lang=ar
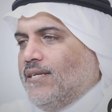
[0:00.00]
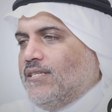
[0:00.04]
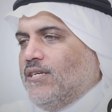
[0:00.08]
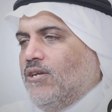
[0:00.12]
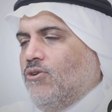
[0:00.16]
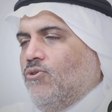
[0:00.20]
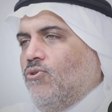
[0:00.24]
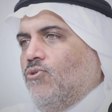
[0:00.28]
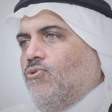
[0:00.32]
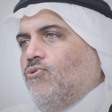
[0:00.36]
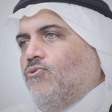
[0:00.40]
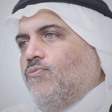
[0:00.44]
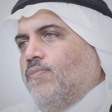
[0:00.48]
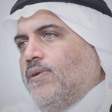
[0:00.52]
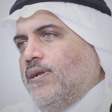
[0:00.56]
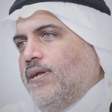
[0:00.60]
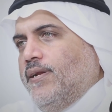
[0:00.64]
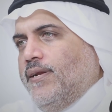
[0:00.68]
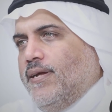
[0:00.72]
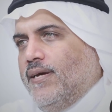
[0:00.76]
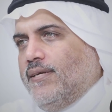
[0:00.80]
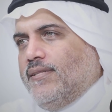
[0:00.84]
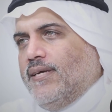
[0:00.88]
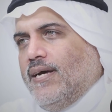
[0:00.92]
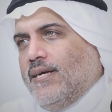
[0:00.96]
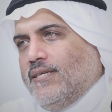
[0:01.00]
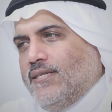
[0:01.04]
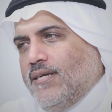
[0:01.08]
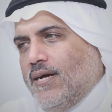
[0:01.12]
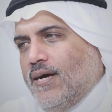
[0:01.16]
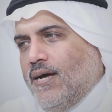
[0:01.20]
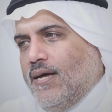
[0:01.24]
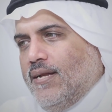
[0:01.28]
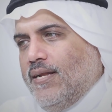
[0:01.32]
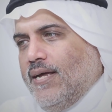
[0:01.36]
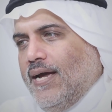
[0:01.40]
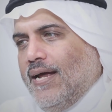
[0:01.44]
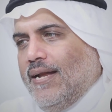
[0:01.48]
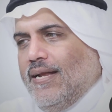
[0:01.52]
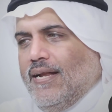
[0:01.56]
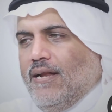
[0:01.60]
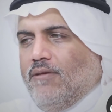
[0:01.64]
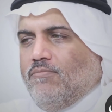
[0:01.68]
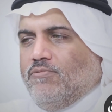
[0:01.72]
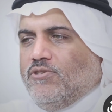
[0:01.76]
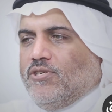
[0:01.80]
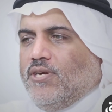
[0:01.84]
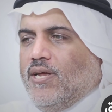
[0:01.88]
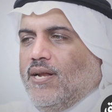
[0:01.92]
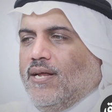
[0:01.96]
ايش العلوم اللي نحتاجها لحل
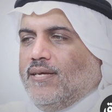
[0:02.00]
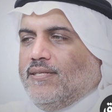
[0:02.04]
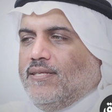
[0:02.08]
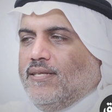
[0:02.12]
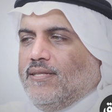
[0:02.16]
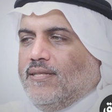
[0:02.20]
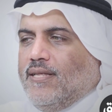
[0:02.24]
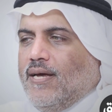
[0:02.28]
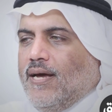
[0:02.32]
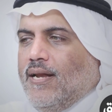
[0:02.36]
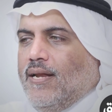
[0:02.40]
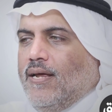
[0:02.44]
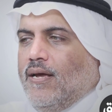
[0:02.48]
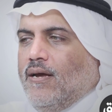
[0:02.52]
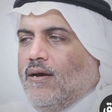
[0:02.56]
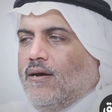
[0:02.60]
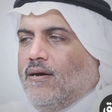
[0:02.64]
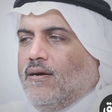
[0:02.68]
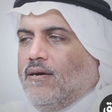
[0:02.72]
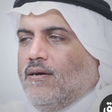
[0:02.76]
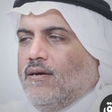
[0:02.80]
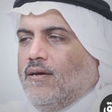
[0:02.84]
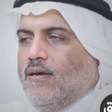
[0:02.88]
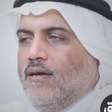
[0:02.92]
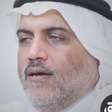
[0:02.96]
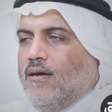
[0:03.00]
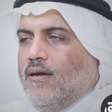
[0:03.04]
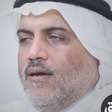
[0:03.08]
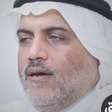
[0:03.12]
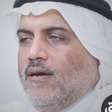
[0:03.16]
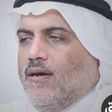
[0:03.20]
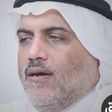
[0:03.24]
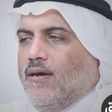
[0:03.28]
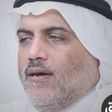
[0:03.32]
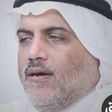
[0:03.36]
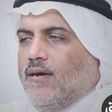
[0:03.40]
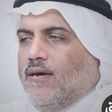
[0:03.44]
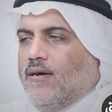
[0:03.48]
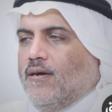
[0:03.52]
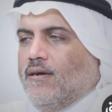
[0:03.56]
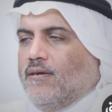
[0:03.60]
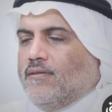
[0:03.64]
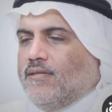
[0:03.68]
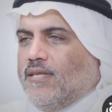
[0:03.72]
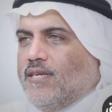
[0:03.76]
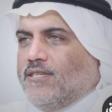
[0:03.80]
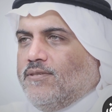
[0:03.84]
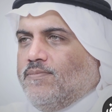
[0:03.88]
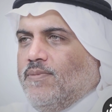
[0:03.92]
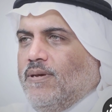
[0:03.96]
المشكلات التاليه
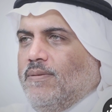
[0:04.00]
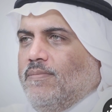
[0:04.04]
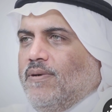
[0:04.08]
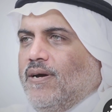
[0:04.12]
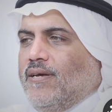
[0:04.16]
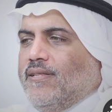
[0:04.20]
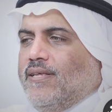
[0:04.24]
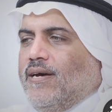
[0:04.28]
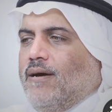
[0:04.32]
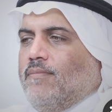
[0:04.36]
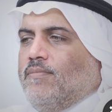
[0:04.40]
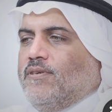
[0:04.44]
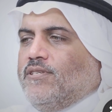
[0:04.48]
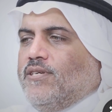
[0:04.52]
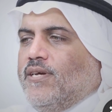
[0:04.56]
تصميم اعضاء